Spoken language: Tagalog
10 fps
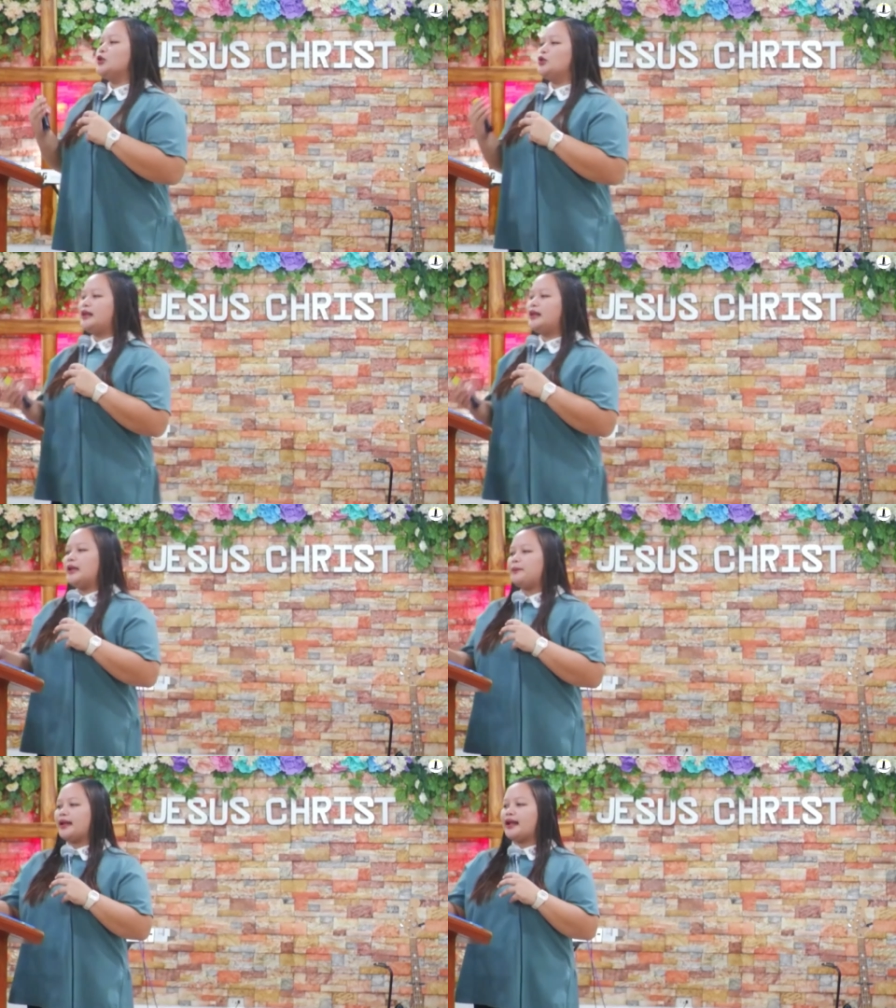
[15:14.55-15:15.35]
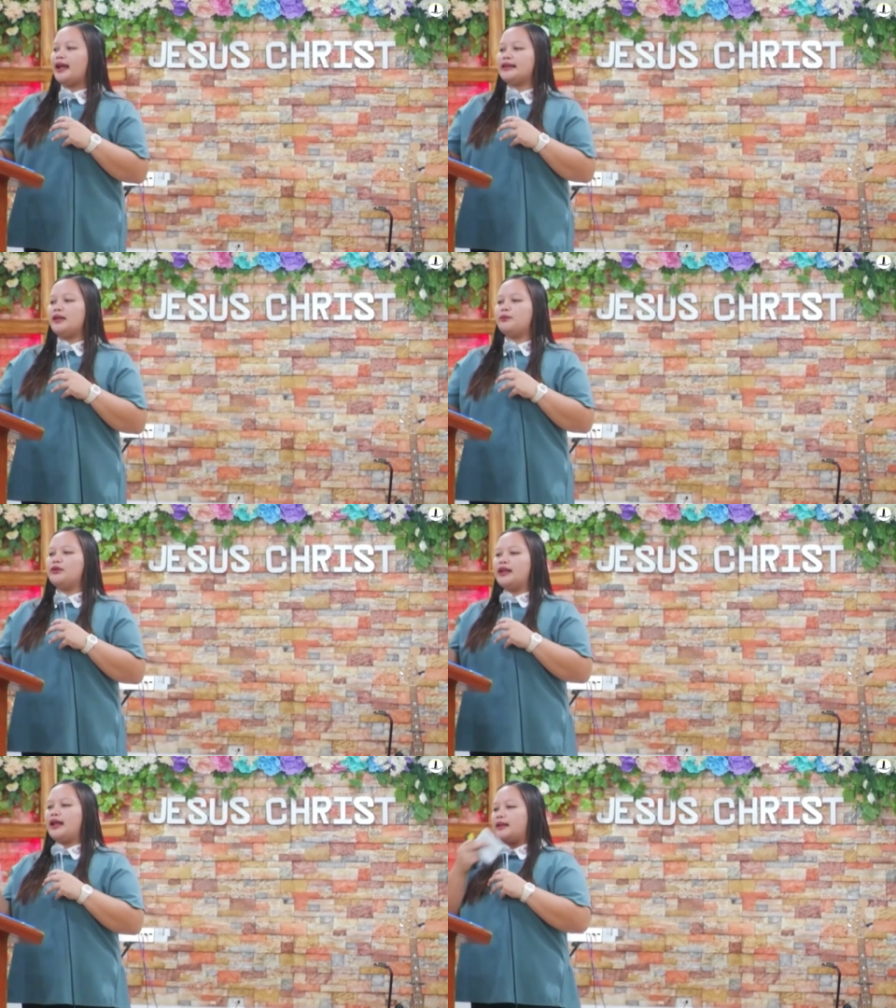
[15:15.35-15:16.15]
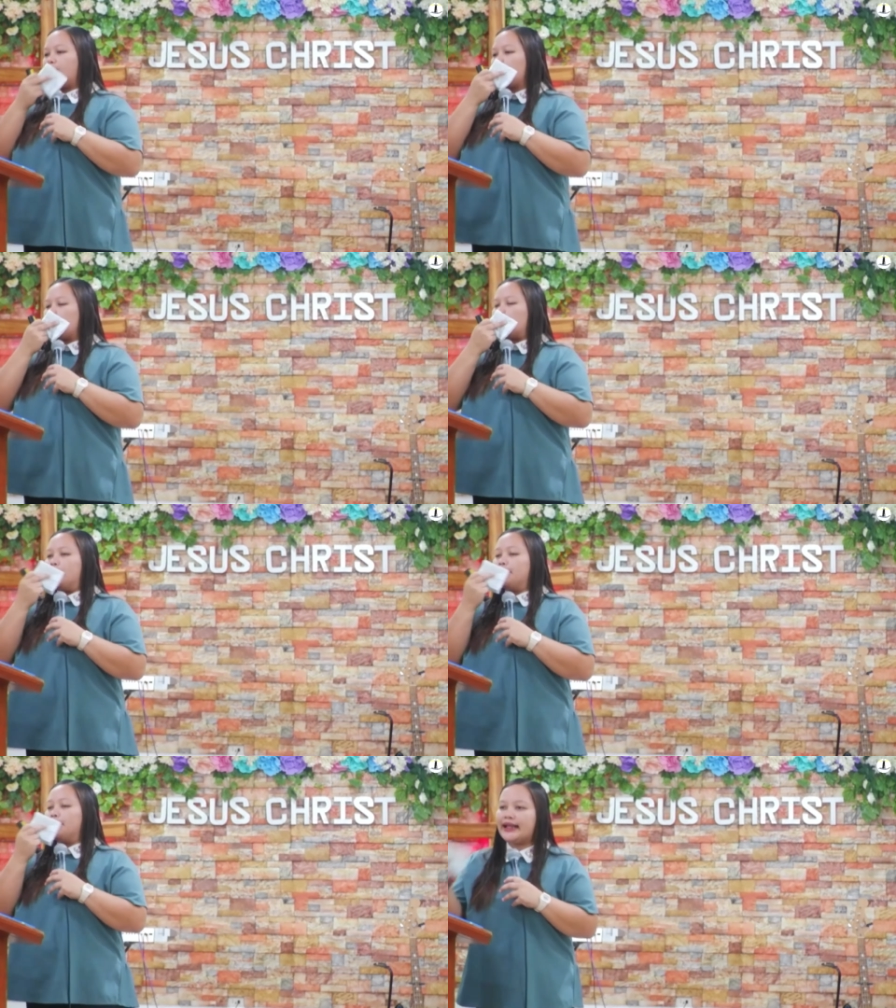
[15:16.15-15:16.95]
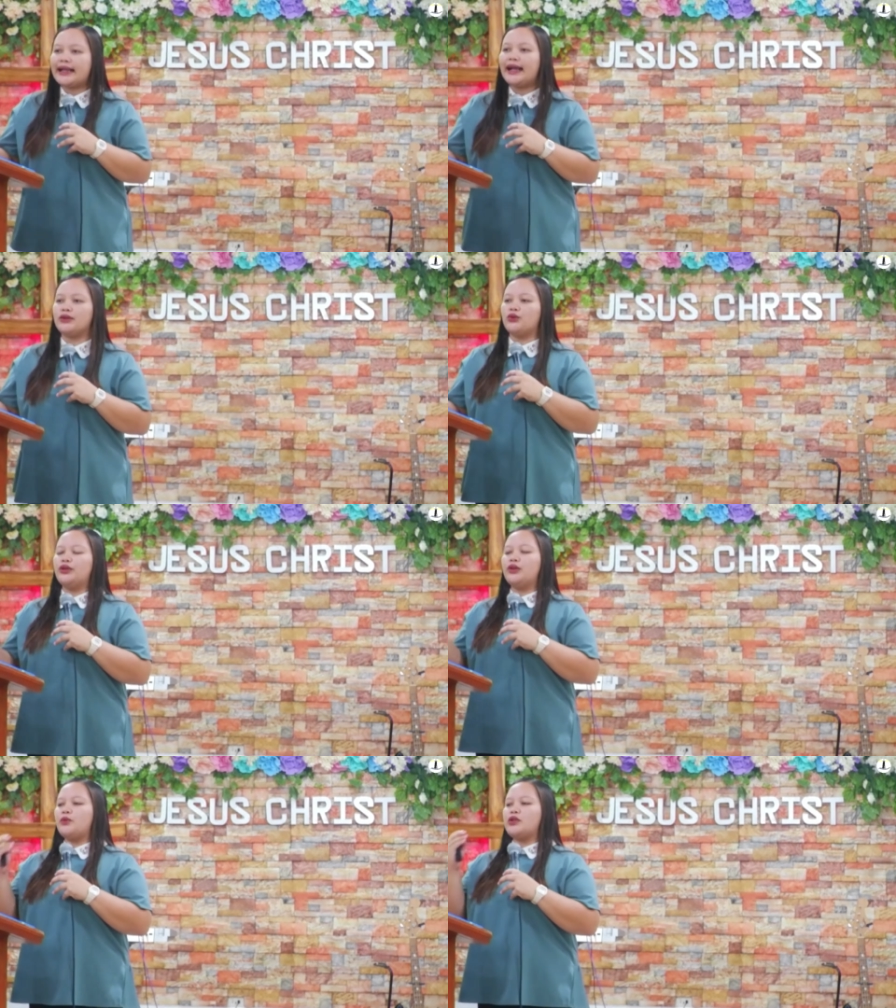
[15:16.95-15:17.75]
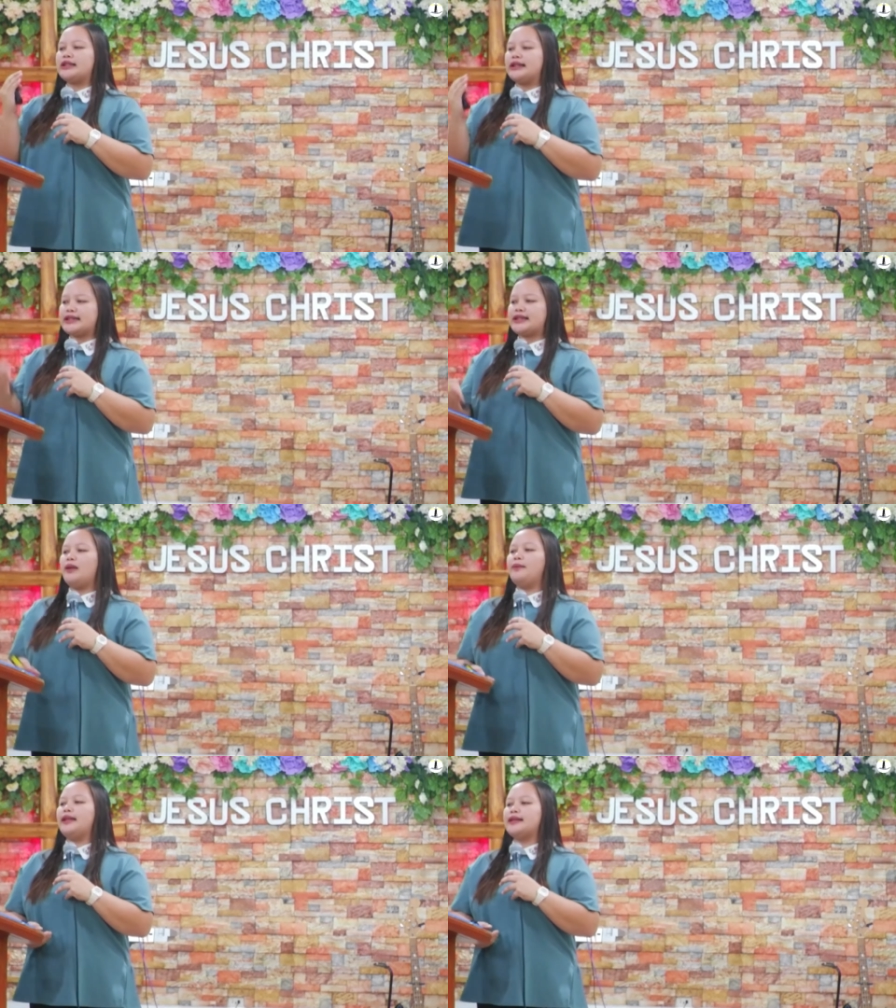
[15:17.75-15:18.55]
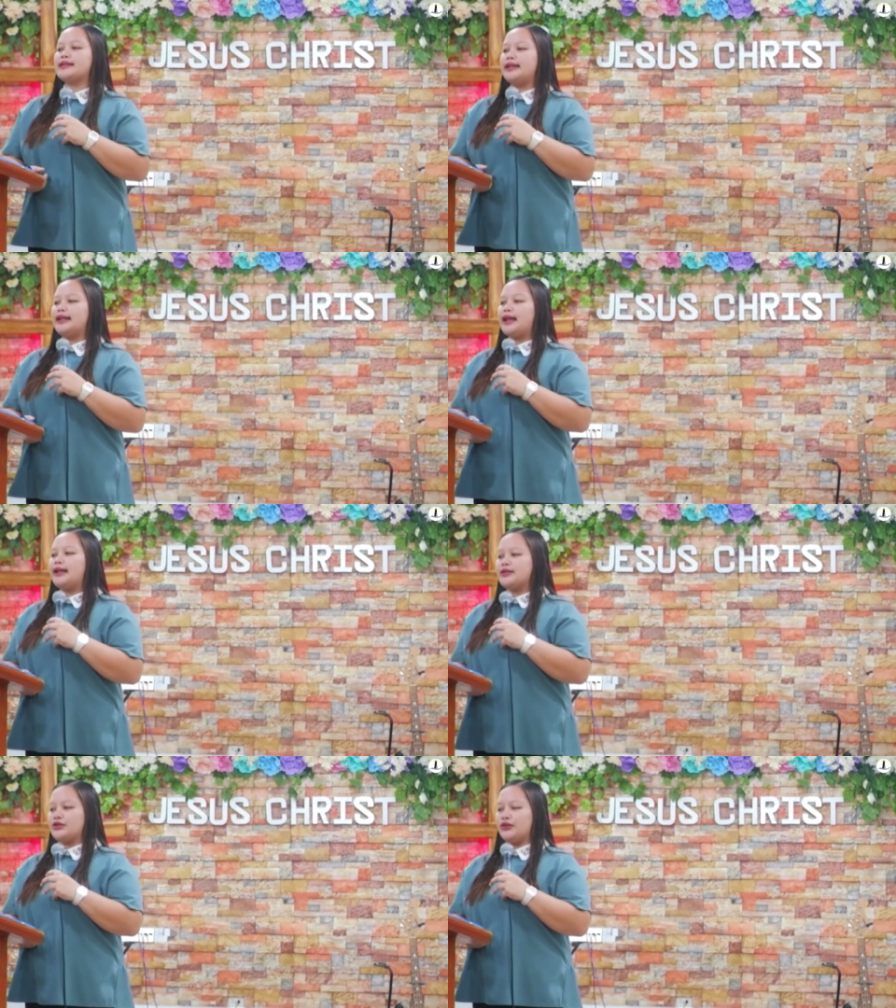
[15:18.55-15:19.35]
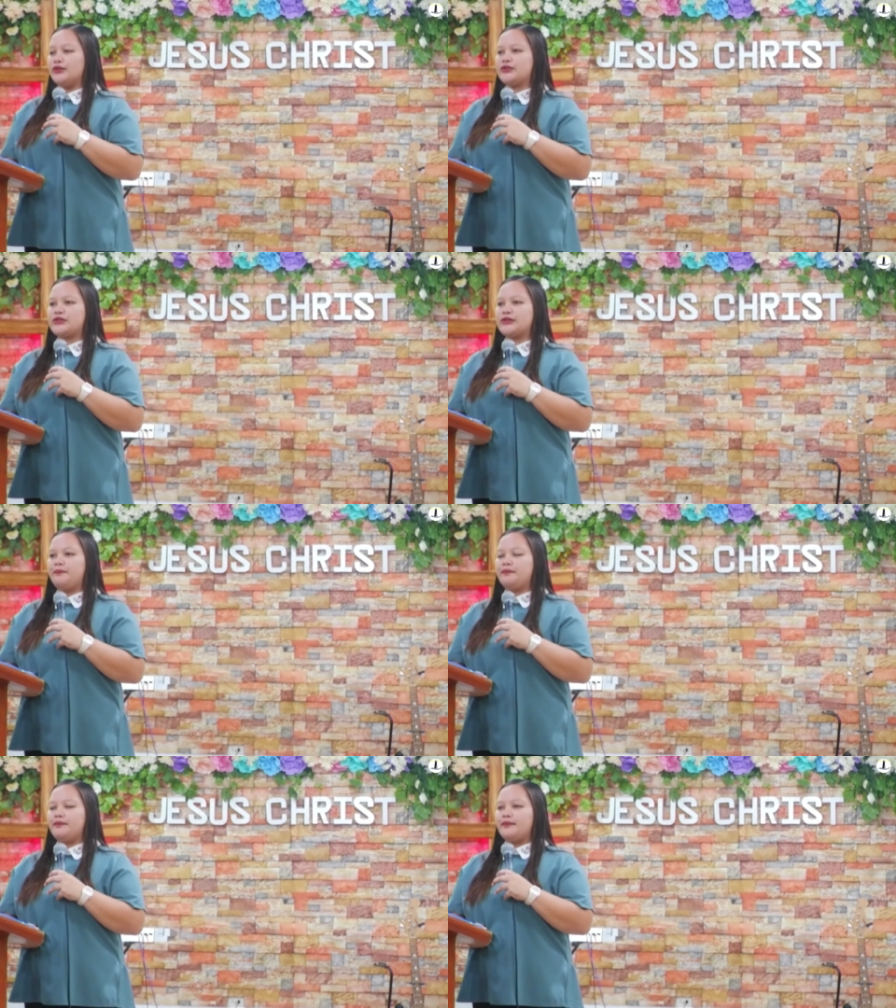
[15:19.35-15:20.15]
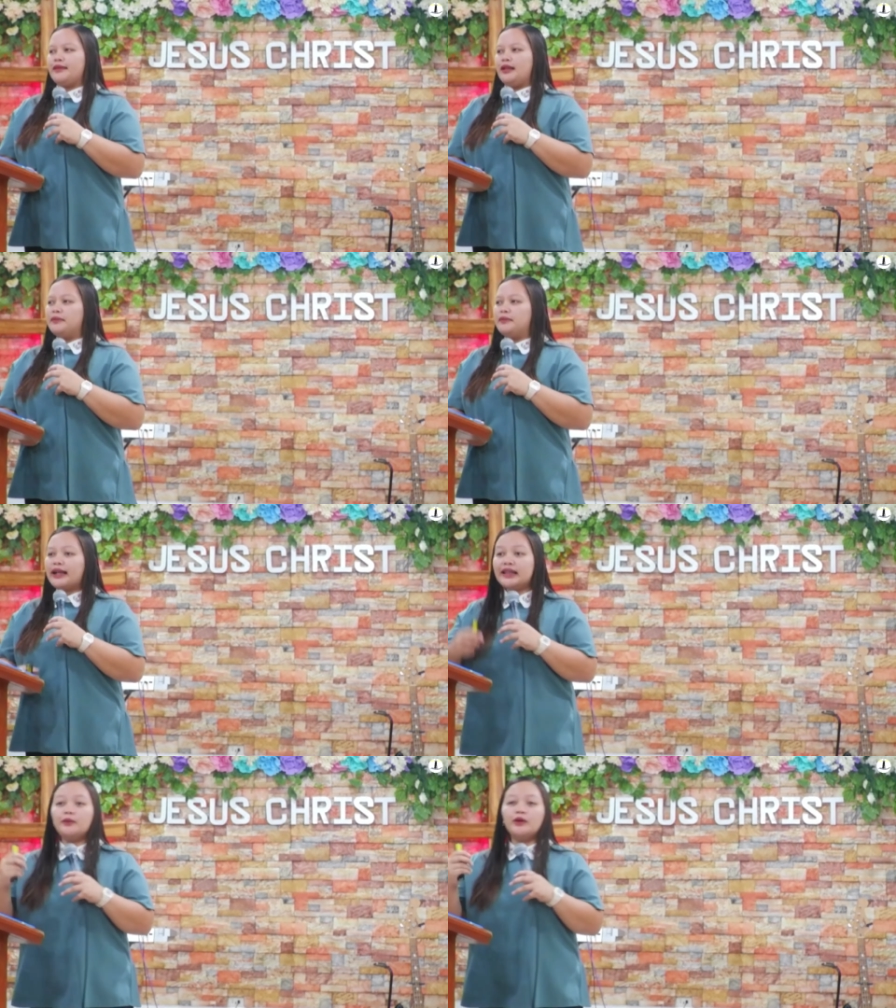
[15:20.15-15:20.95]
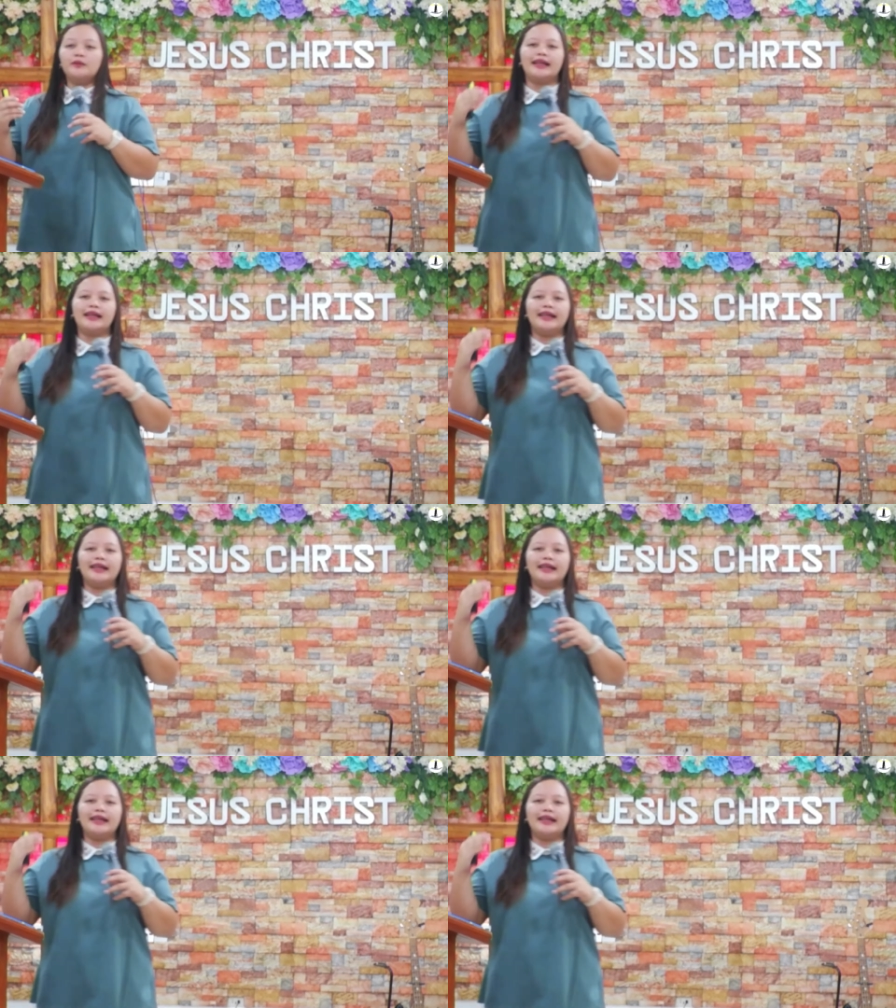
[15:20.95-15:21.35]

kundi ay parati po nating balikan kung ano po ang sinasabi ng salita ng Diyos. Maganda pong makinig